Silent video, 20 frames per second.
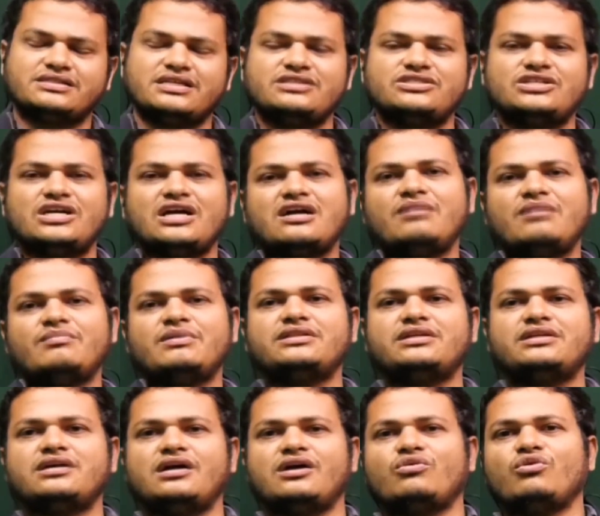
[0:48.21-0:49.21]
ఎక్సైజ్ శాఖ
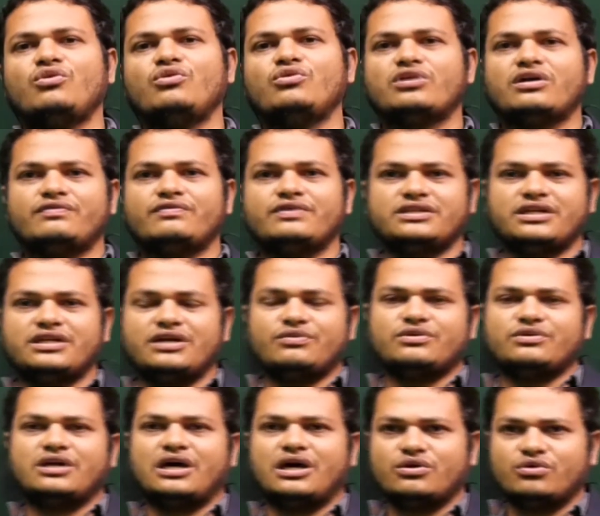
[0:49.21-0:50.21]
మంత్రిగా కొల్లు రవీంద్రే
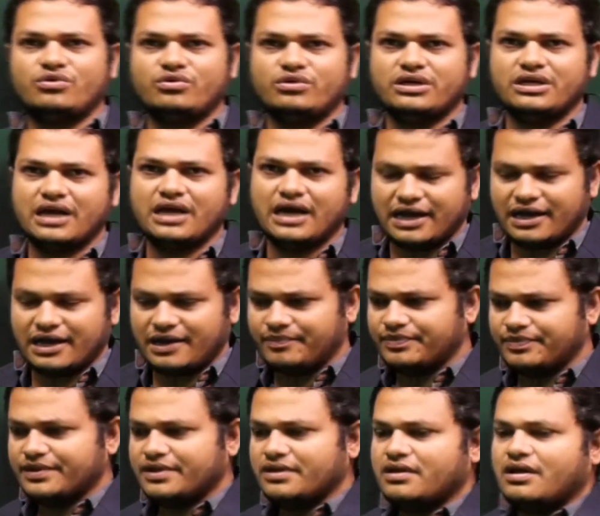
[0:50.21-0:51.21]
ఉన్నారు ఇలా
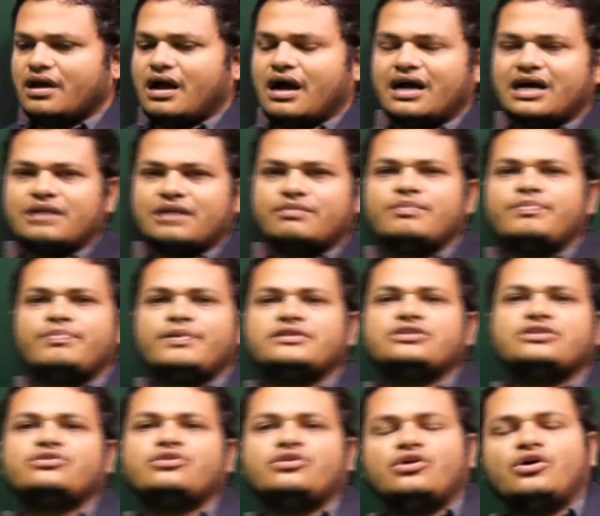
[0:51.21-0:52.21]
అక్రమ
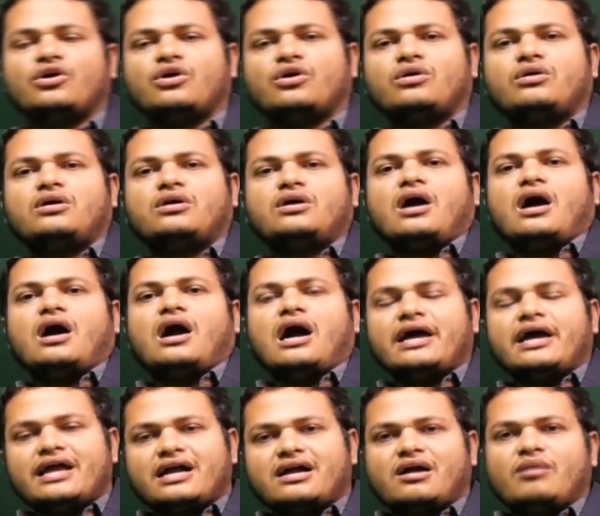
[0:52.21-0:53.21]
పద్ధతుల్లో
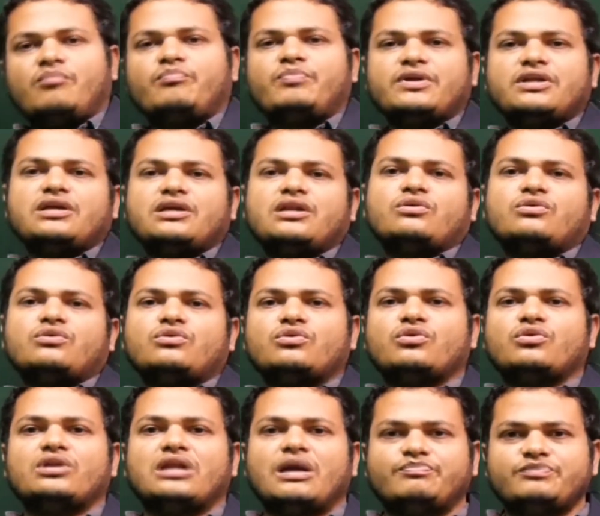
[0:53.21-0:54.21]
ఆయా కంపెనీలకు
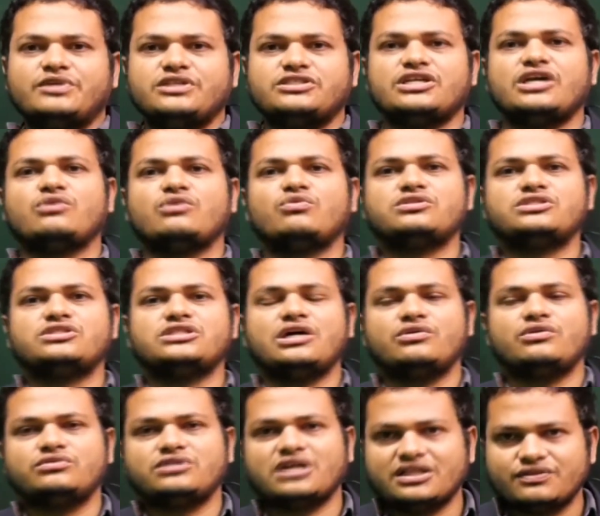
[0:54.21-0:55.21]
లబ్ధి
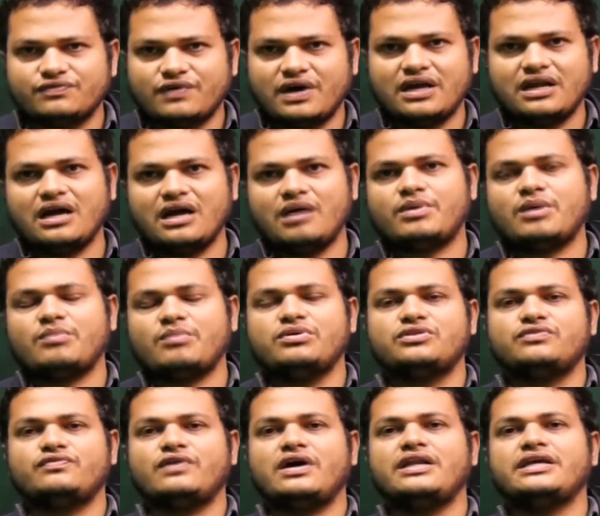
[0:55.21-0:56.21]
చేకూర్చారు తద్వారా
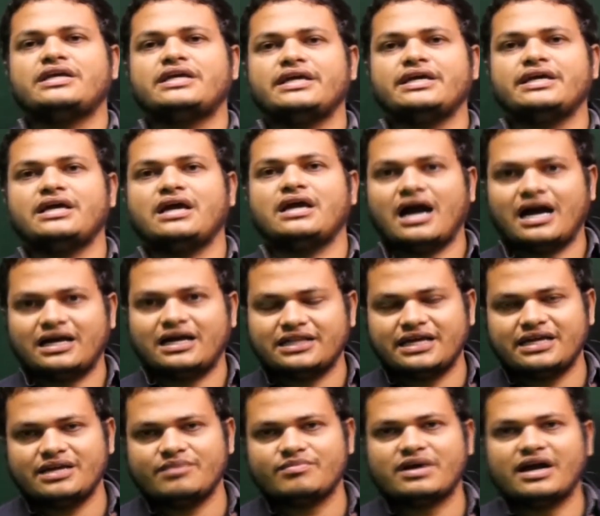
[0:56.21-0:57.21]
ప్రభుత్వానికి
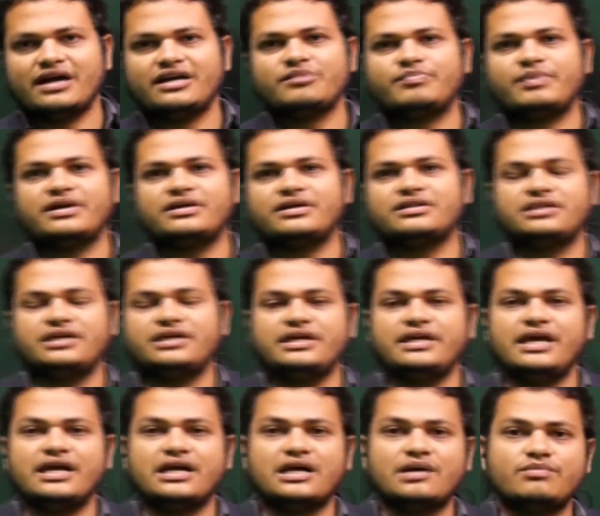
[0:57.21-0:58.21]
ఆదాయం గండిపడింది
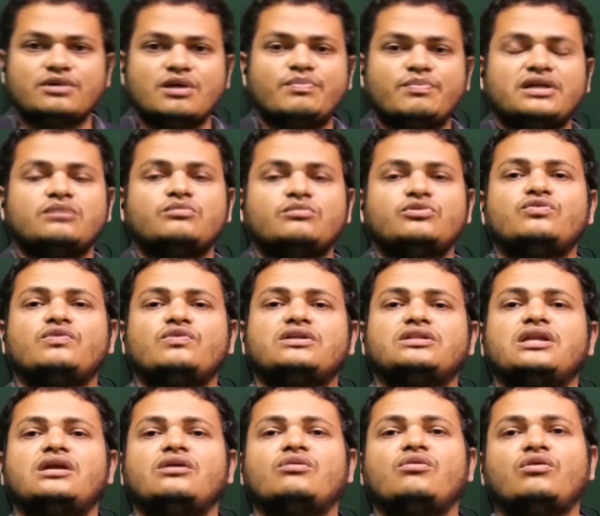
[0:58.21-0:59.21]
ఏకంగా పదమూడు
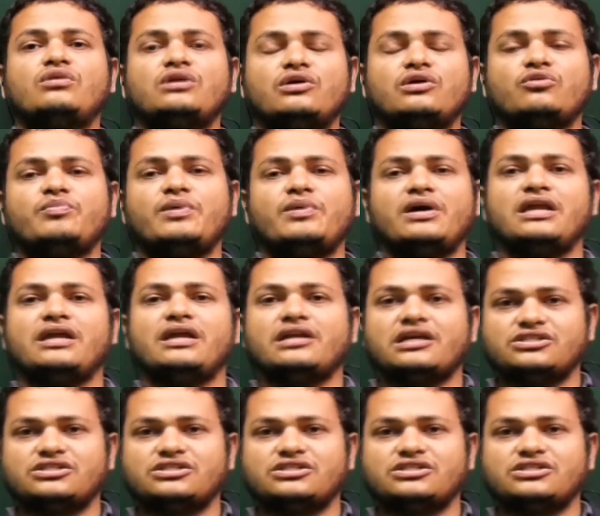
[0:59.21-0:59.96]
వందల కోట్ల రూపాయల